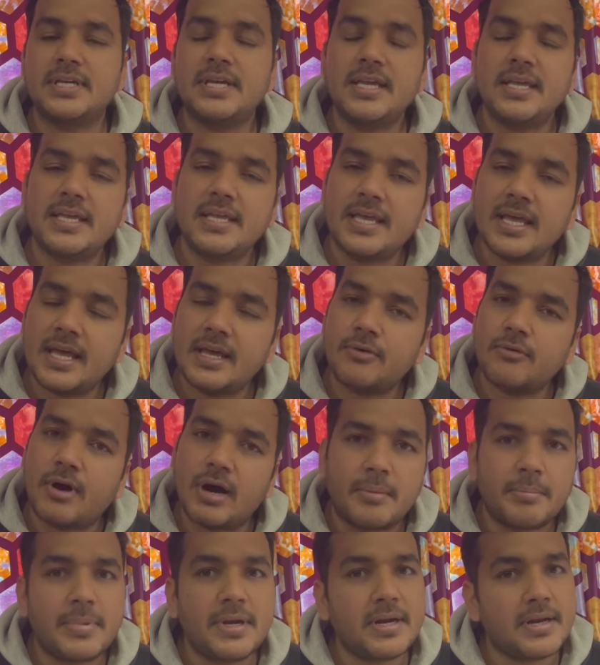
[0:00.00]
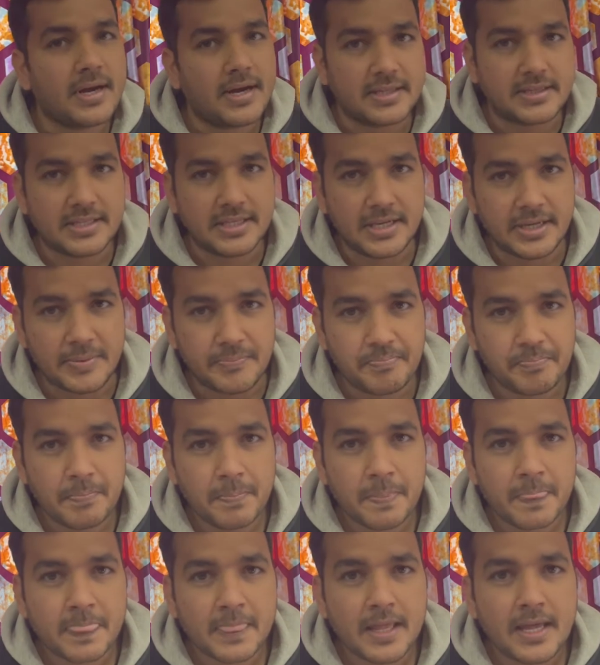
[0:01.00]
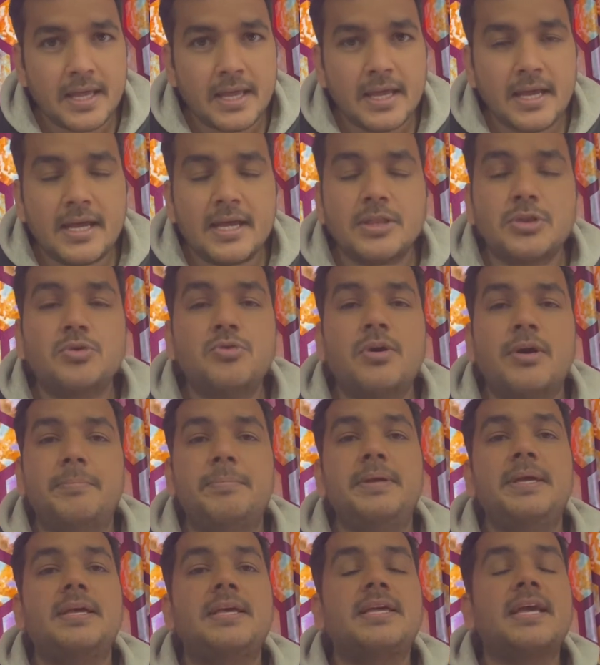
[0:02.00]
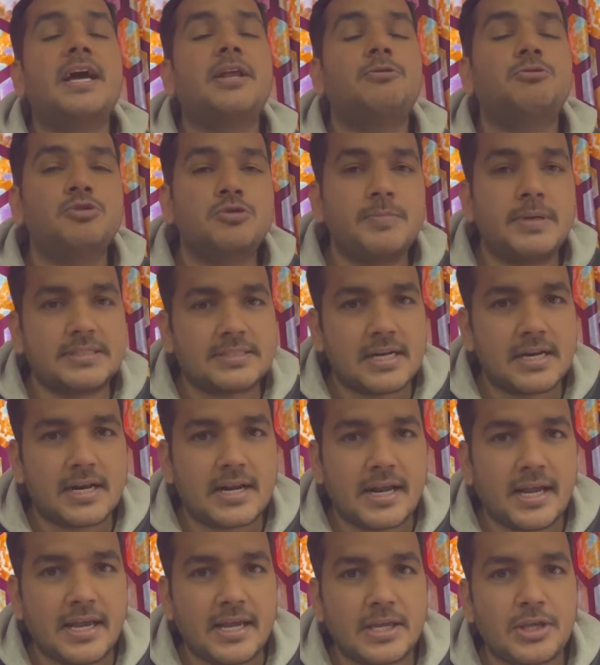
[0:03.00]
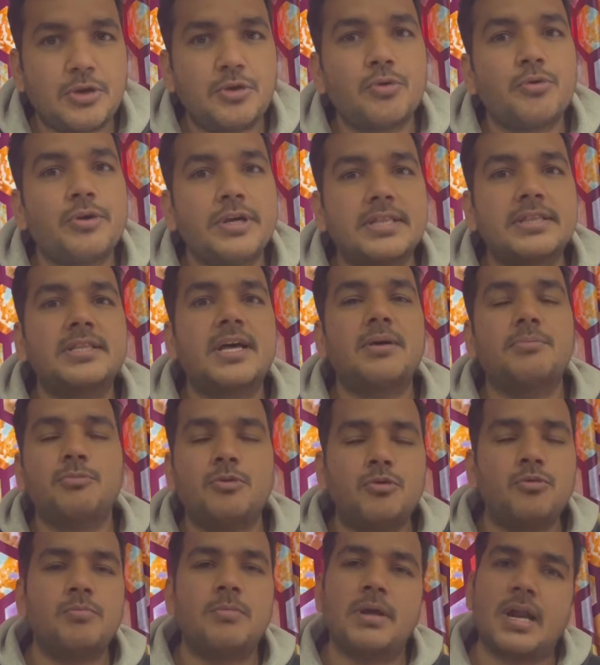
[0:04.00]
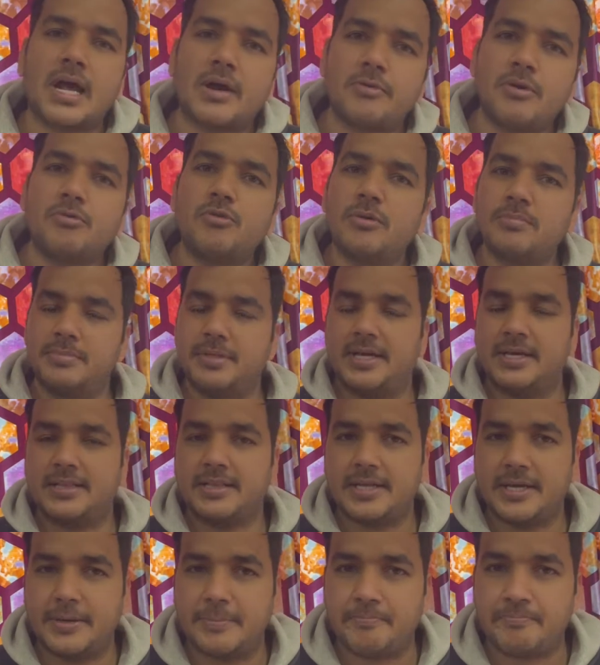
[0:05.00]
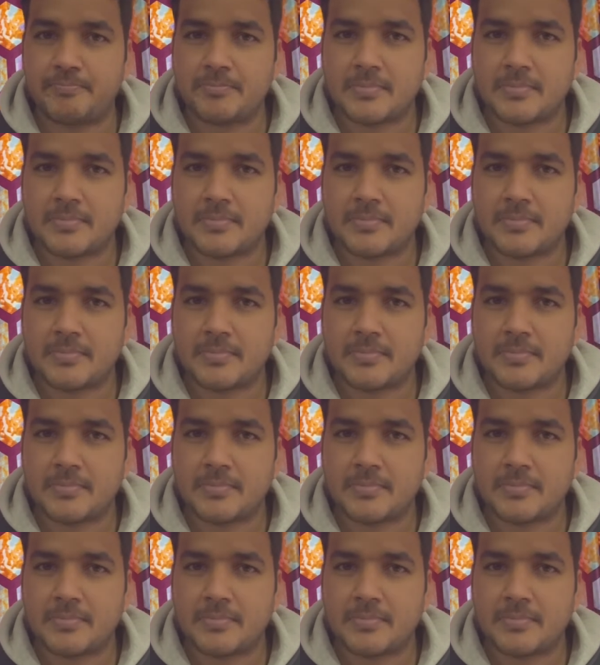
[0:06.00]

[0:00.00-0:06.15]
से ये वहां पर आती हैं तो अभी क्या न्यूज में चल रहा है क्यों इतना बूम बना हुआ हम देखते हैं